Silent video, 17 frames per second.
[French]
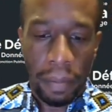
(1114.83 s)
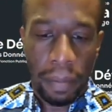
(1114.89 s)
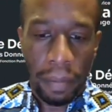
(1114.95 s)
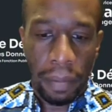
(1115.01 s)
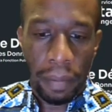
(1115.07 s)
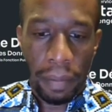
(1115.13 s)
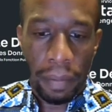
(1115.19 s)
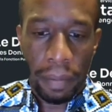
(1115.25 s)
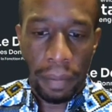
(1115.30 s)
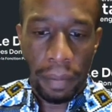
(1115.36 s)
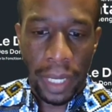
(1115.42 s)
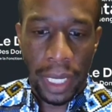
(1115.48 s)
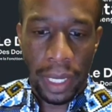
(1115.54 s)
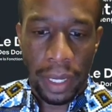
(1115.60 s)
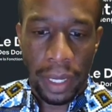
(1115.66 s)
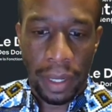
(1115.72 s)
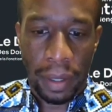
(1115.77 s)
c'est une
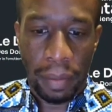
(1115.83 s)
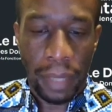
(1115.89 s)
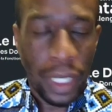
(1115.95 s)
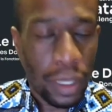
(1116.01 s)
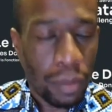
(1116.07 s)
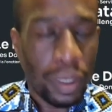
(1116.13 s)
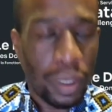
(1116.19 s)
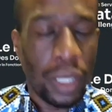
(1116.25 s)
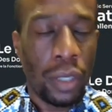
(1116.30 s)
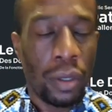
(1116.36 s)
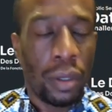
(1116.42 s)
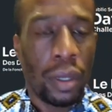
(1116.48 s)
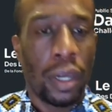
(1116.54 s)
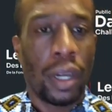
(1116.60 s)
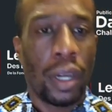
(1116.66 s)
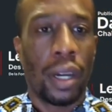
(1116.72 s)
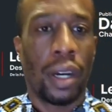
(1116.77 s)
excellente comparaison de parler des
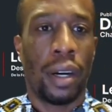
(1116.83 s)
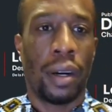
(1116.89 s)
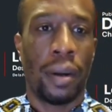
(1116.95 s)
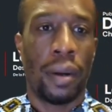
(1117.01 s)
hôtels.